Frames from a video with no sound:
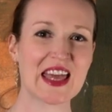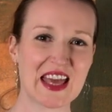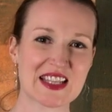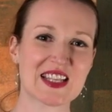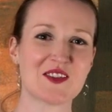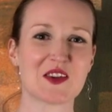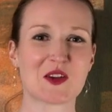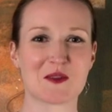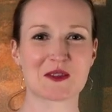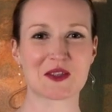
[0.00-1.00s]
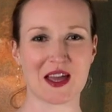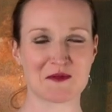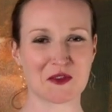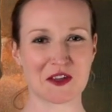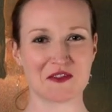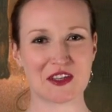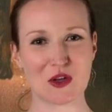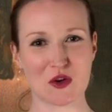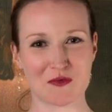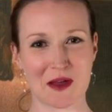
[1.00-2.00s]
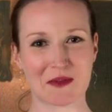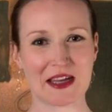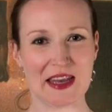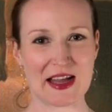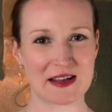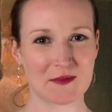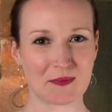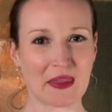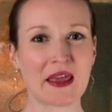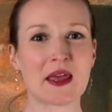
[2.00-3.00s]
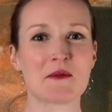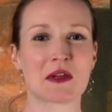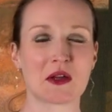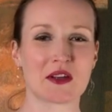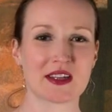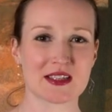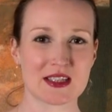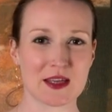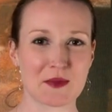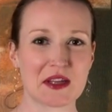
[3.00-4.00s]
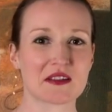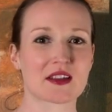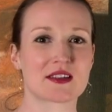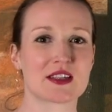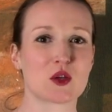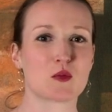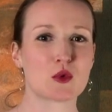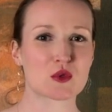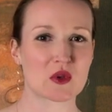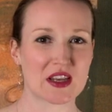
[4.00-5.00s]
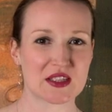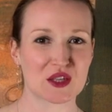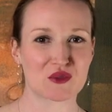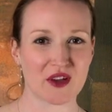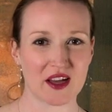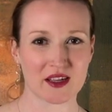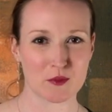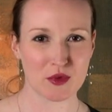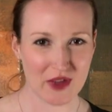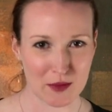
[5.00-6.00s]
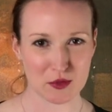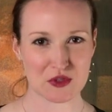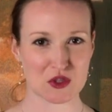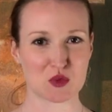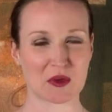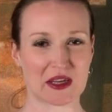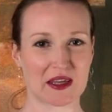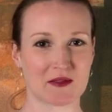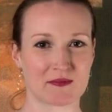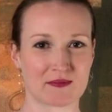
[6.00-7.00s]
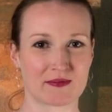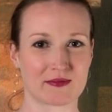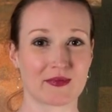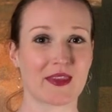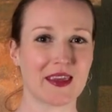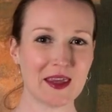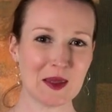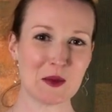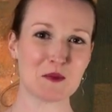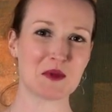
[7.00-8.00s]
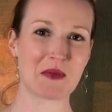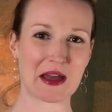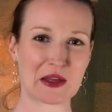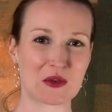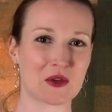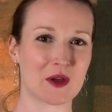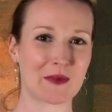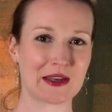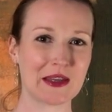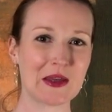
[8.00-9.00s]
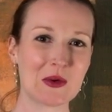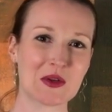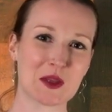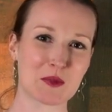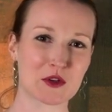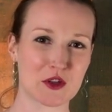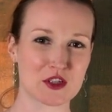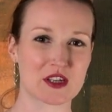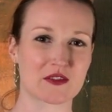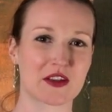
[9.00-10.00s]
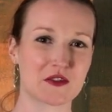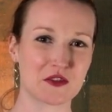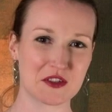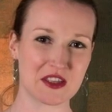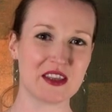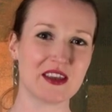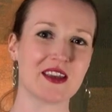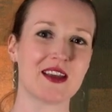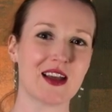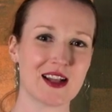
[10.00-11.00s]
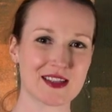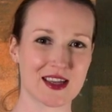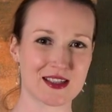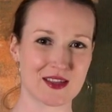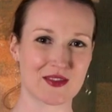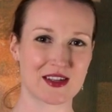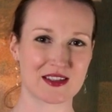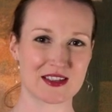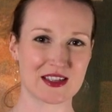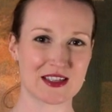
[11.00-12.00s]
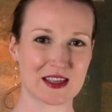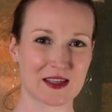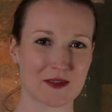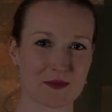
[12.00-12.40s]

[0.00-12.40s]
Herzlich willkommen zu einem neuen Video auf meinem Kanal. Mein heutiges Thema dreht sich um unzulässige Fragen im Bewerbungsgespräch. Ich bin Maria Neumann und ich bin deutschlandweit für Sie als Rechtsanwältin tätig.